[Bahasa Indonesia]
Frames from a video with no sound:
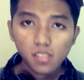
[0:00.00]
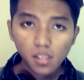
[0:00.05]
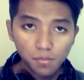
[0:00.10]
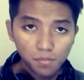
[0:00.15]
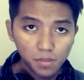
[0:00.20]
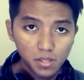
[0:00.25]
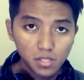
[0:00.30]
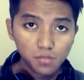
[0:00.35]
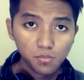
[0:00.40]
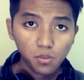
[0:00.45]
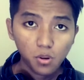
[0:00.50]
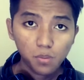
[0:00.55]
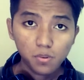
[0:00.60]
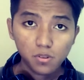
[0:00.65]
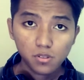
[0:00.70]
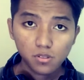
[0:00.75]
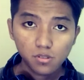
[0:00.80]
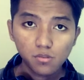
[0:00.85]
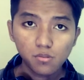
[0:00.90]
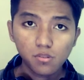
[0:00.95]
tanpa sebuah
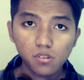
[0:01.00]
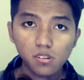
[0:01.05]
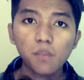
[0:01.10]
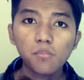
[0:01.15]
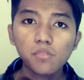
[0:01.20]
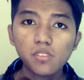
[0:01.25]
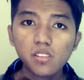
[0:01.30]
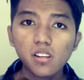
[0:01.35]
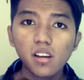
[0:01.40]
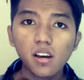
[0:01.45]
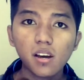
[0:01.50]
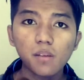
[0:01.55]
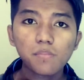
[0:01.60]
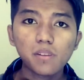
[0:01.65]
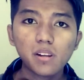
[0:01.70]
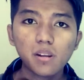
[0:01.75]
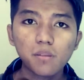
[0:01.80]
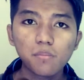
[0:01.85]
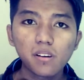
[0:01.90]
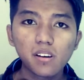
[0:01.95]
prosedur, kamu tidak akan
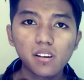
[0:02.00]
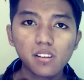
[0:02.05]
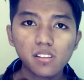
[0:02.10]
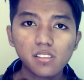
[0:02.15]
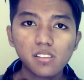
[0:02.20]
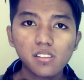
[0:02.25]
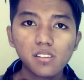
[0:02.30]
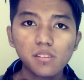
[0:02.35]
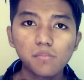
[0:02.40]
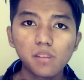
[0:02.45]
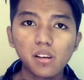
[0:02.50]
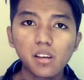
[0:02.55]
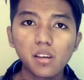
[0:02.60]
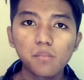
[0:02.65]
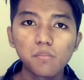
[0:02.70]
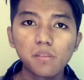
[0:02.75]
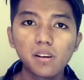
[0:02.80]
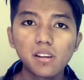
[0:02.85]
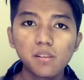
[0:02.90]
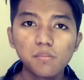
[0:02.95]
pernah mengerti
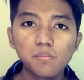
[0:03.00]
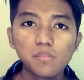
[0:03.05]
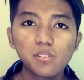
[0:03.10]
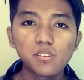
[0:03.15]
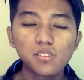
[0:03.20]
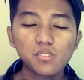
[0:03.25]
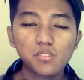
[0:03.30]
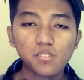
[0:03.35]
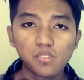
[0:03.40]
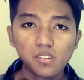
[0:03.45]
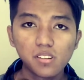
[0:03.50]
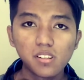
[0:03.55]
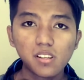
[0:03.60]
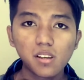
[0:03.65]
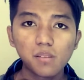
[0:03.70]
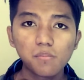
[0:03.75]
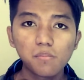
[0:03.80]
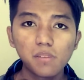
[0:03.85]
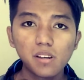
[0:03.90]
bagaimana menulis kode dengan